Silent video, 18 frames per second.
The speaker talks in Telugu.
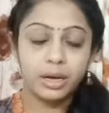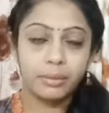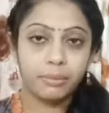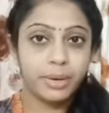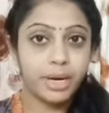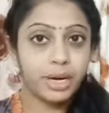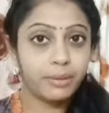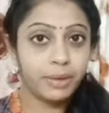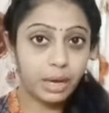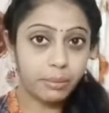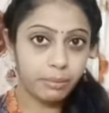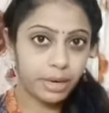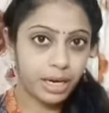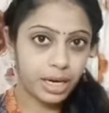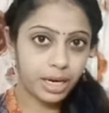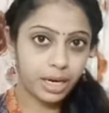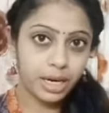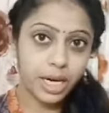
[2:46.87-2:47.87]
మన మన
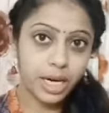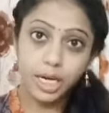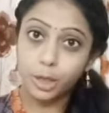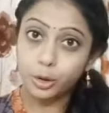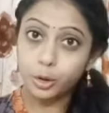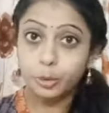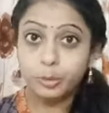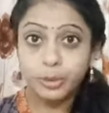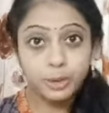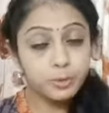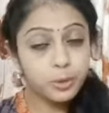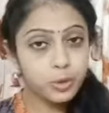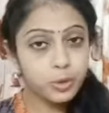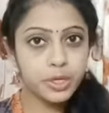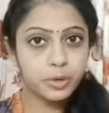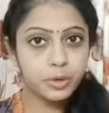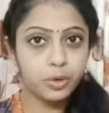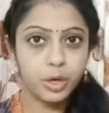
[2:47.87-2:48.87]
కళ్ళతో మనం
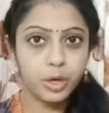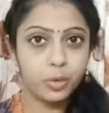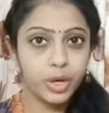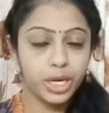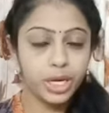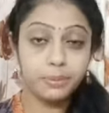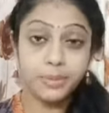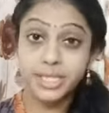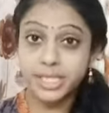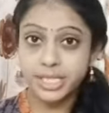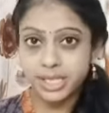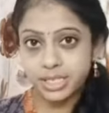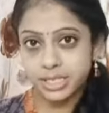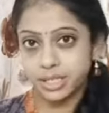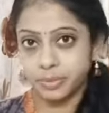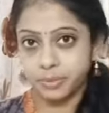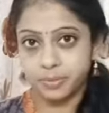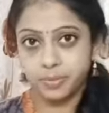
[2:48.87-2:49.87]
చూసినవి కూడా కొన్ని మిస్
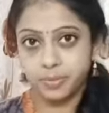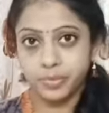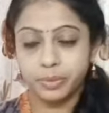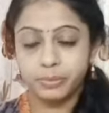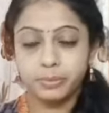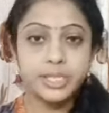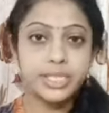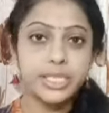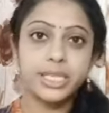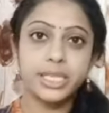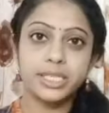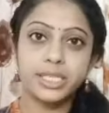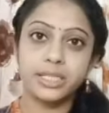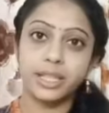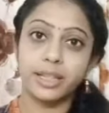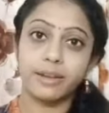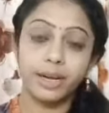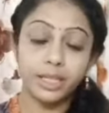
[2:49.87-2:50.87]
చేస్తాం మిస్ చేసిన
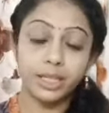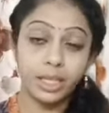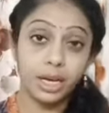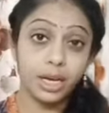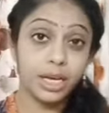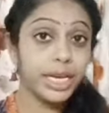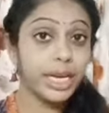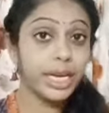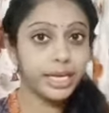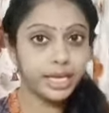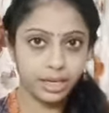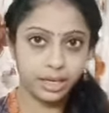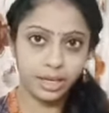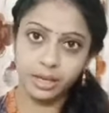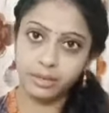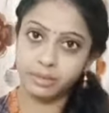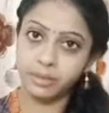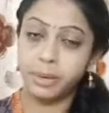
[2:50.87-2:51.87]
తర్వాత లేటర్
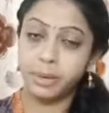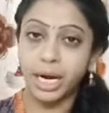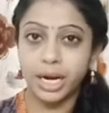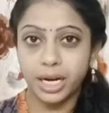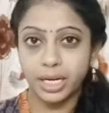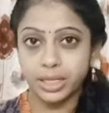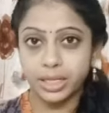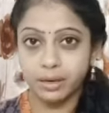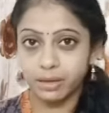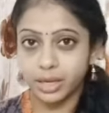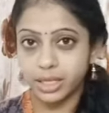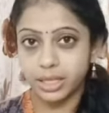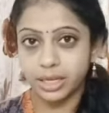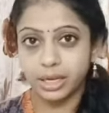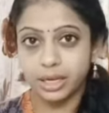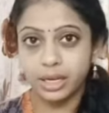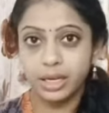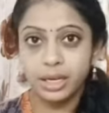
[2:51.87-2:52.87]
అవి బాగా తర్వాత
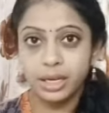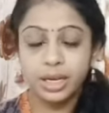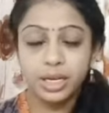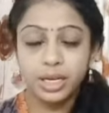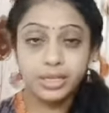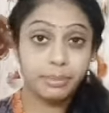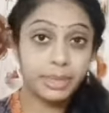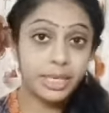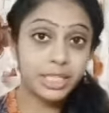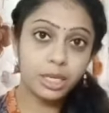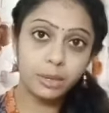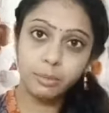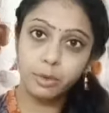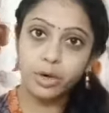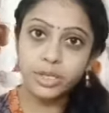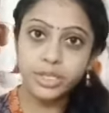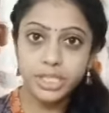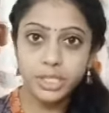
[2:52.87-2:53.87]
మన సబ్
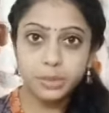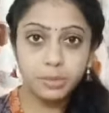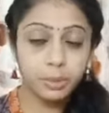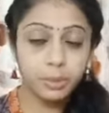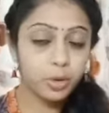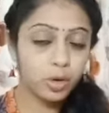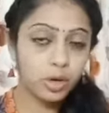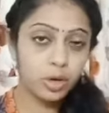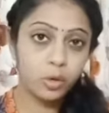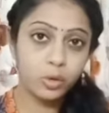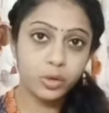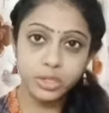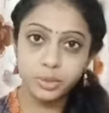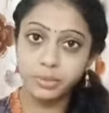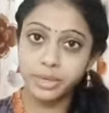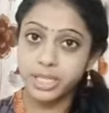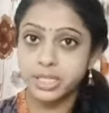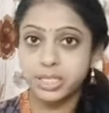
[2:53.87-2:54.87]
కాన్షియస్ మెమొరీలో కొంచెం
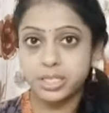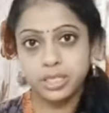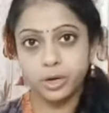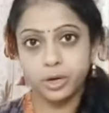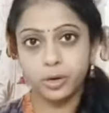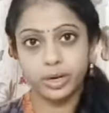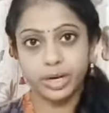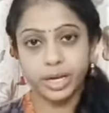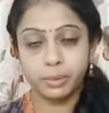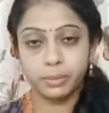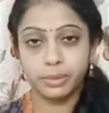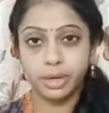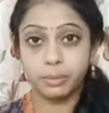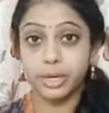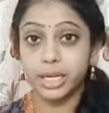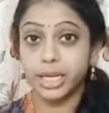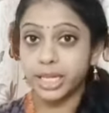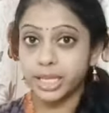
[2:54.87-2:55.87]
రిజిస్టర్ అయి ఉంటాయి అనమాట
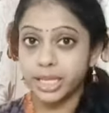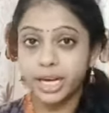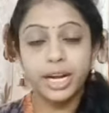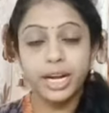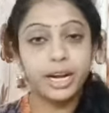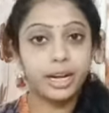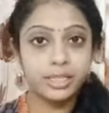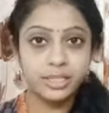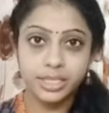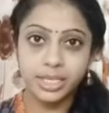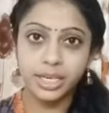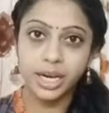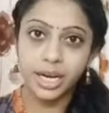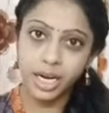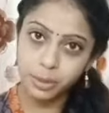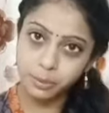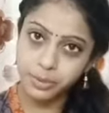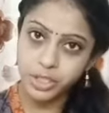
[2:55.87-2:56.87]
మనకి ఏదైనా ఇంట్రెస్టింగ్గా
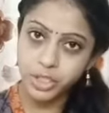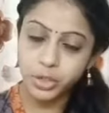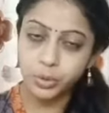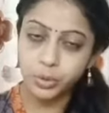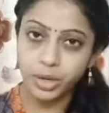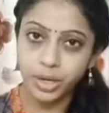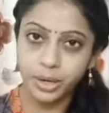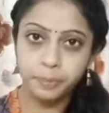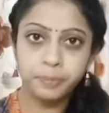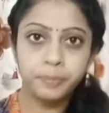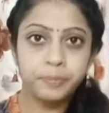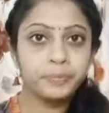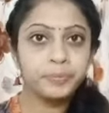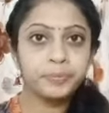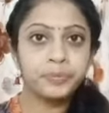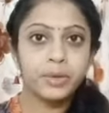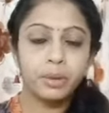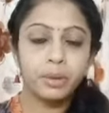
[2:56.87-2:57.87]
కనిపించి కూడా
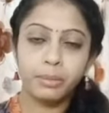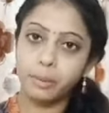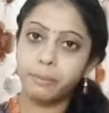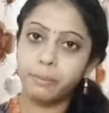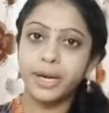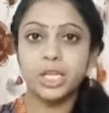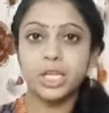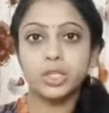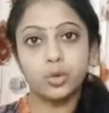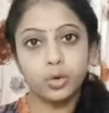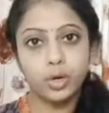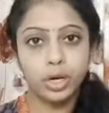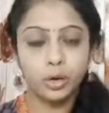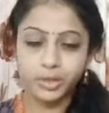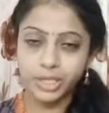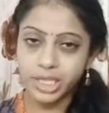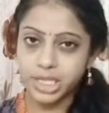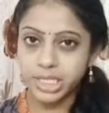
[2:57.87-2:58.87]
మనం పట్టించుకోకుండా
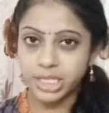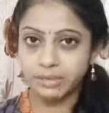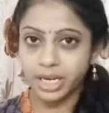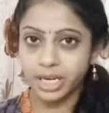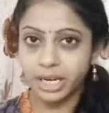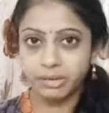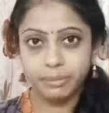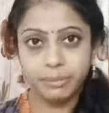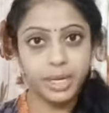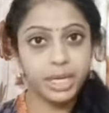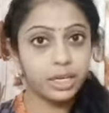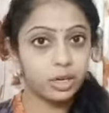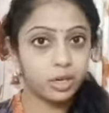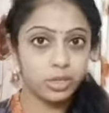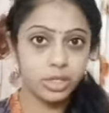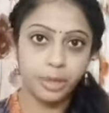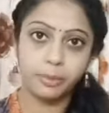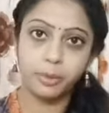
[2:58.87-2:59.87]
వదిలేసినవనేవి మనకు
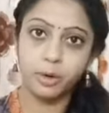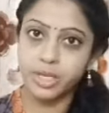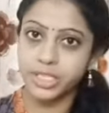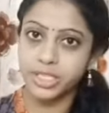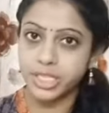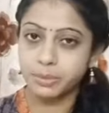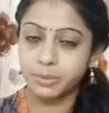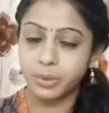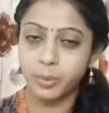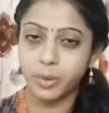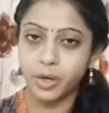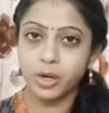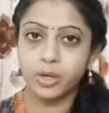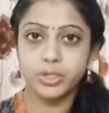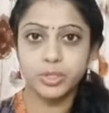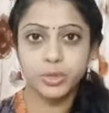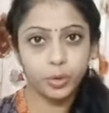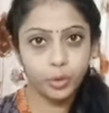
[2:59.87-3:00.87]
సబ్ కాన్షియస్ మెమొరీలో
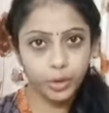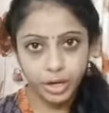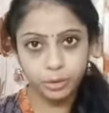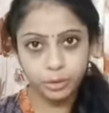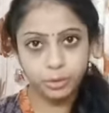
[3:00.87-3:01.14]
స్టోర్ అయి